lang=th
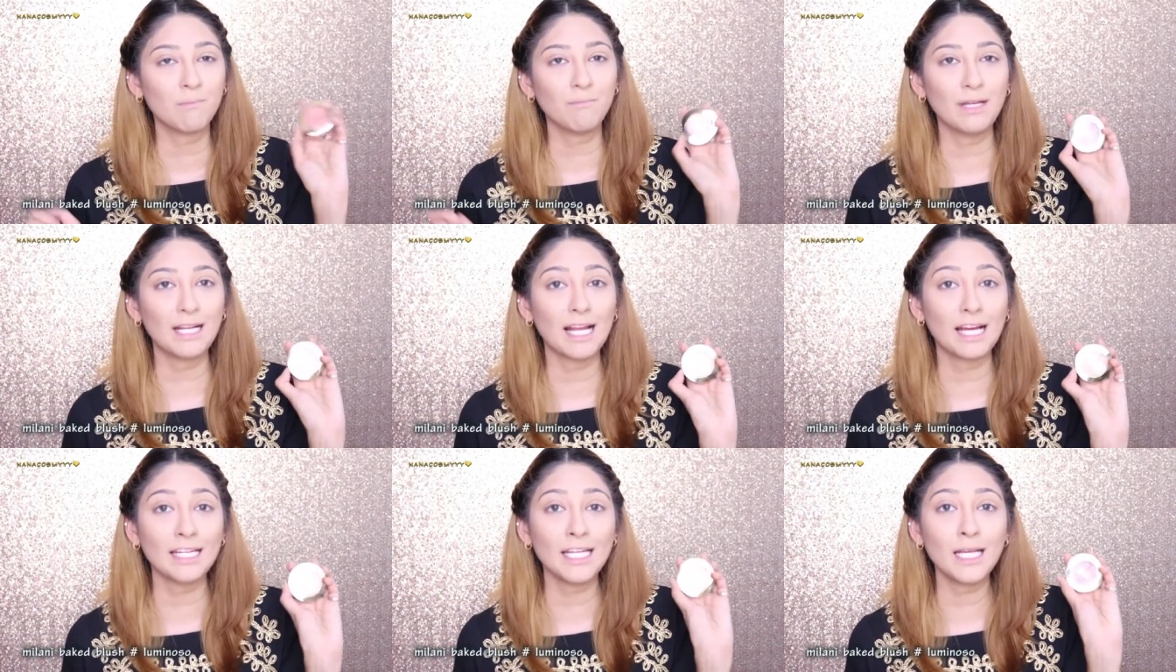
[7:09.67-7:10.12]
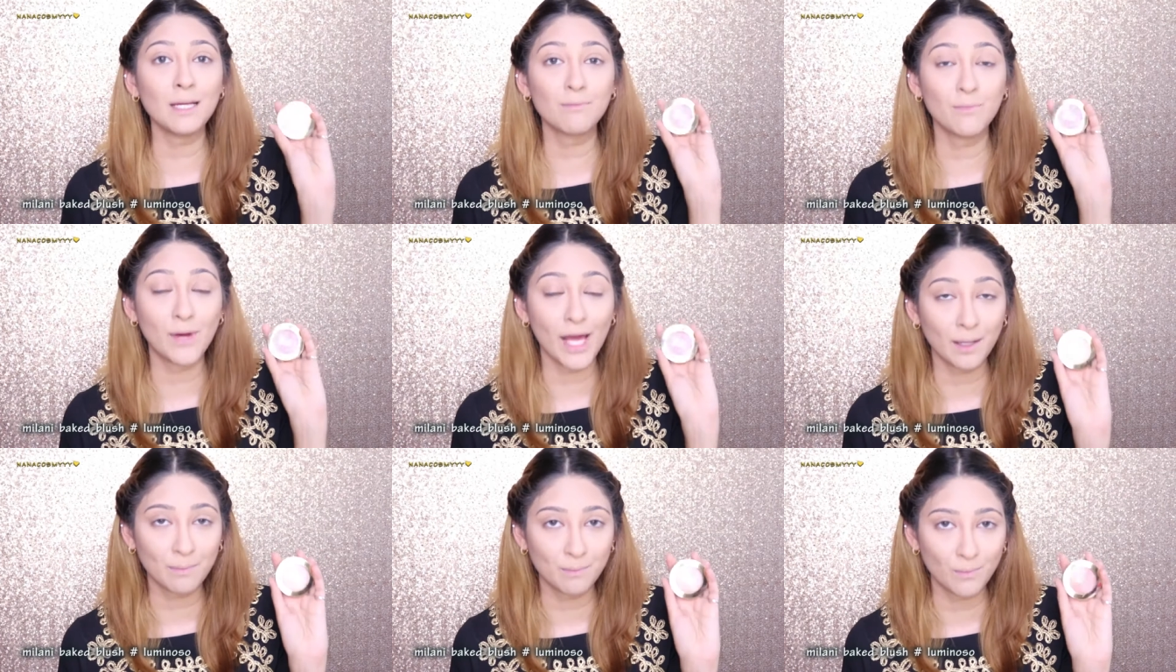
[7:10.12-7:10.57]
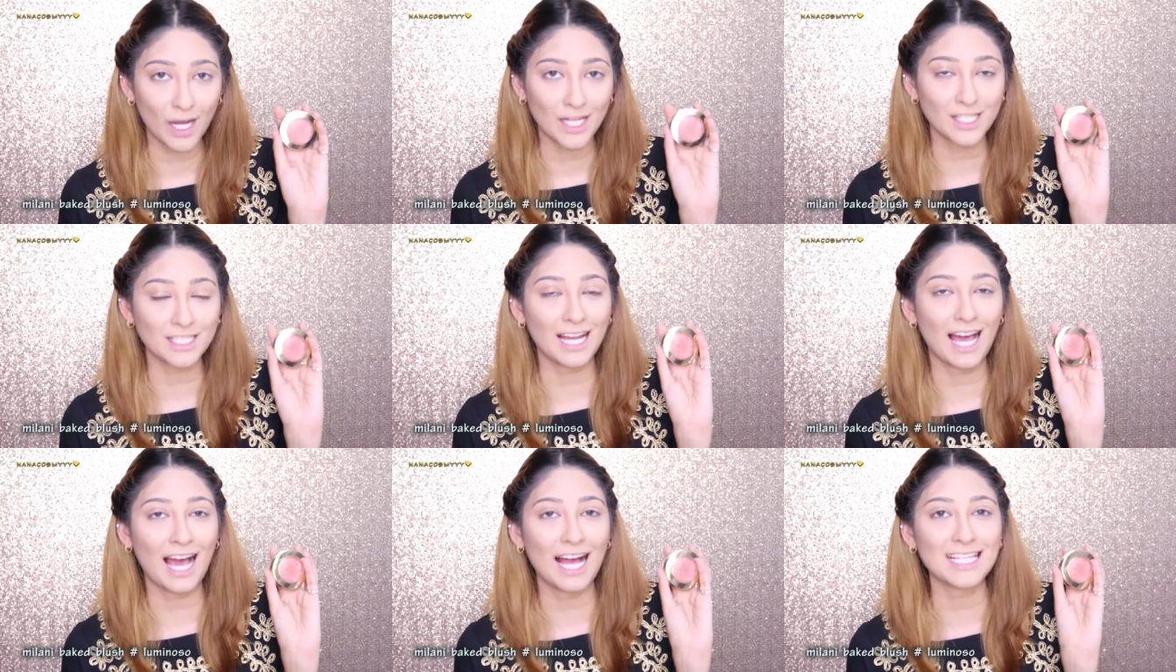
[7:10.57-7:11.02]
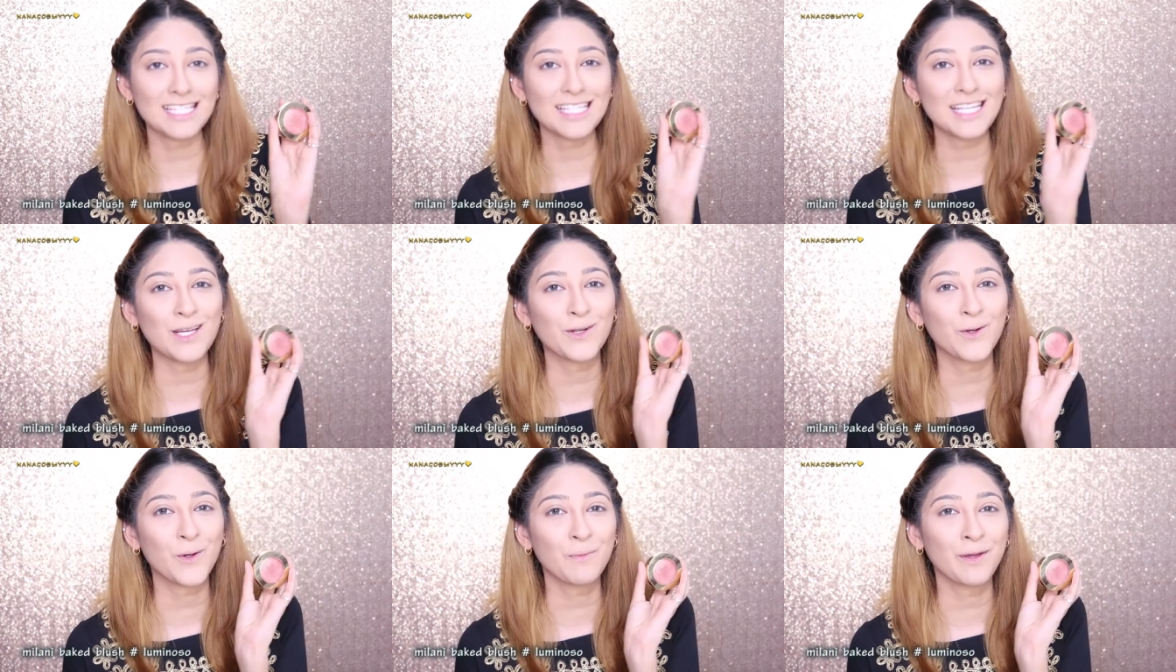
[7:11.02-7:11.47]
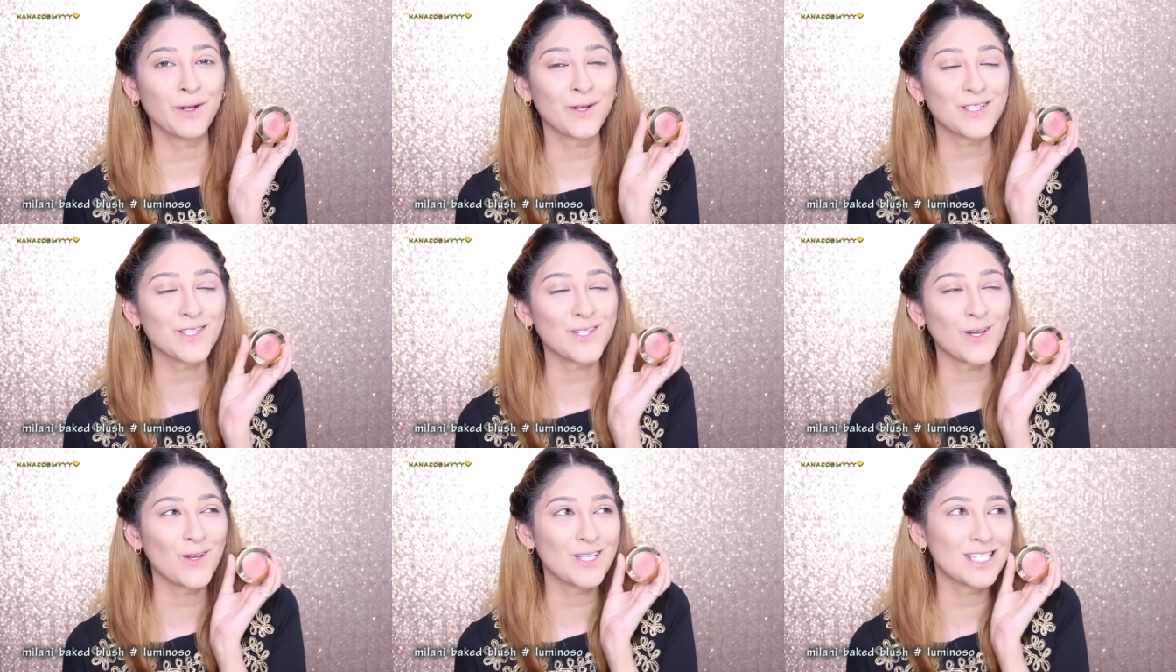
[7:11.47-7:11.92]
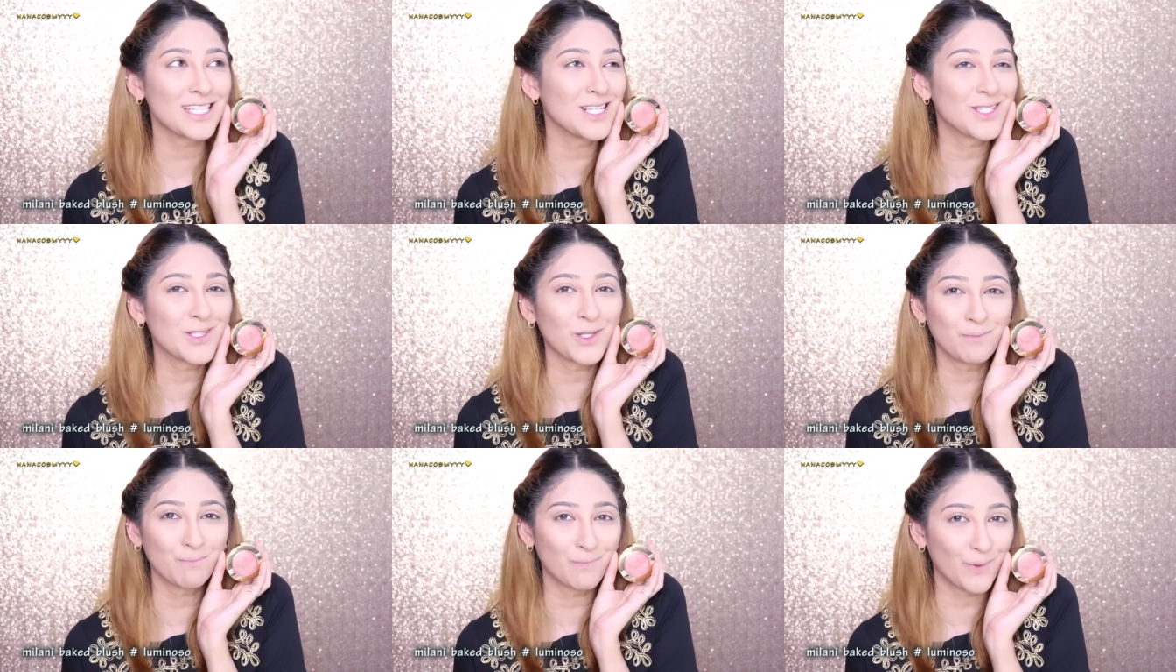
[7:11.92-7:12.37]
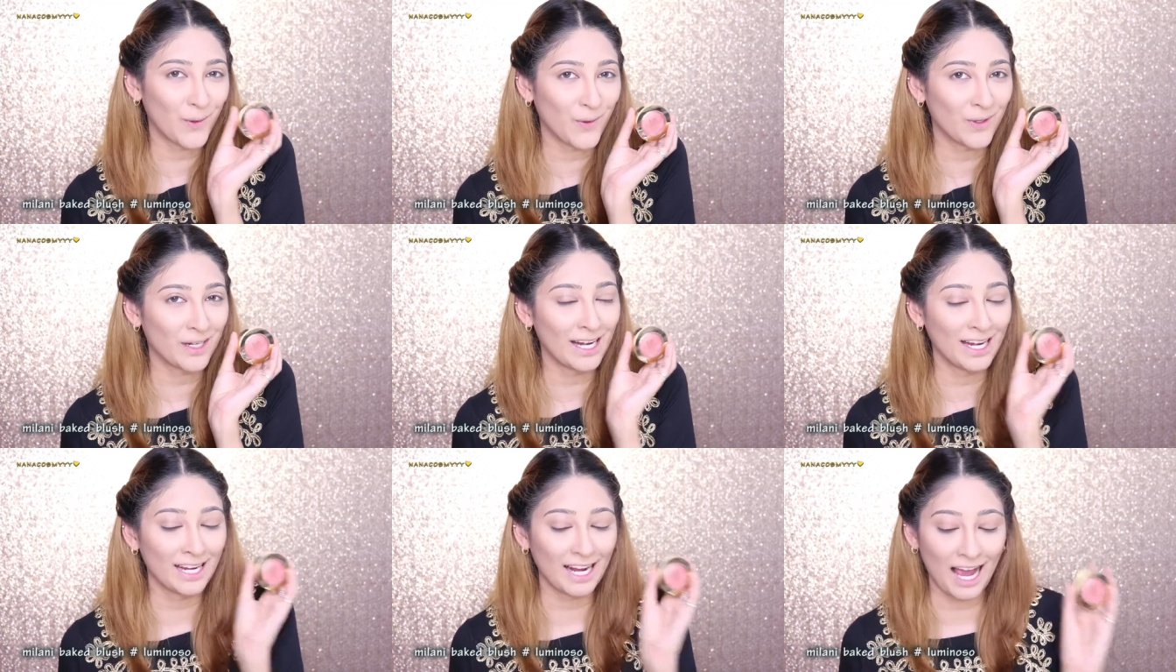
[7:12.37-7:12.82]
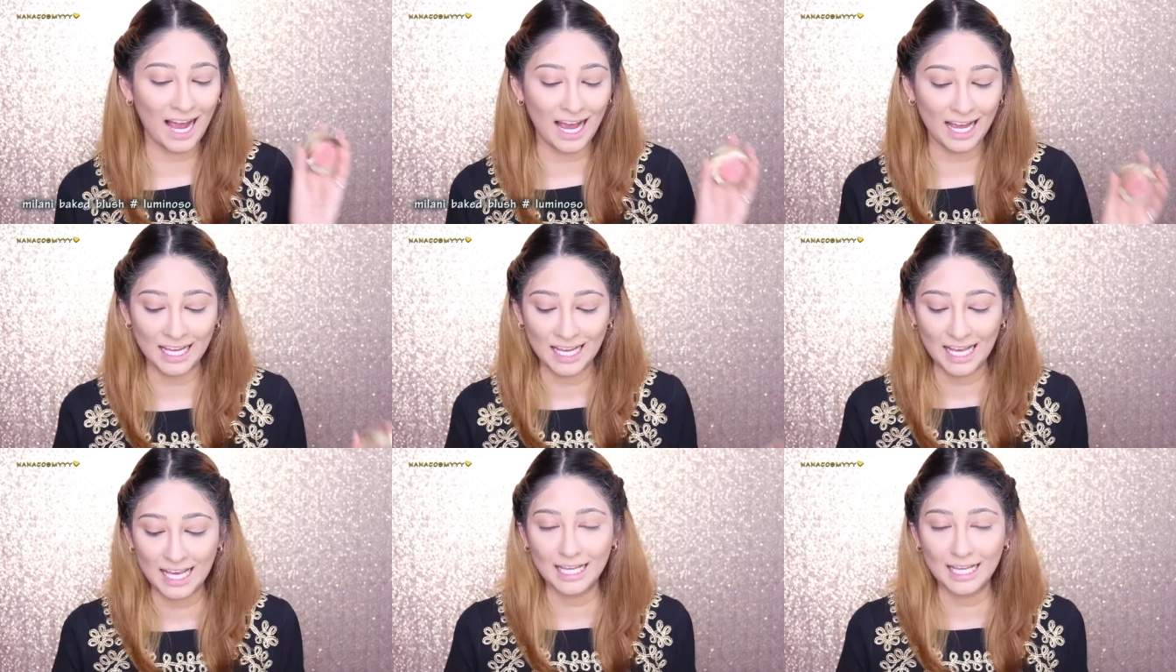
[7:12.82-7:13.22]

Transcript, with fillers: มิลานี่เบ a c k Brush นะคะสีรูมิ n นโซสีสุดโปรดเลยนะคะ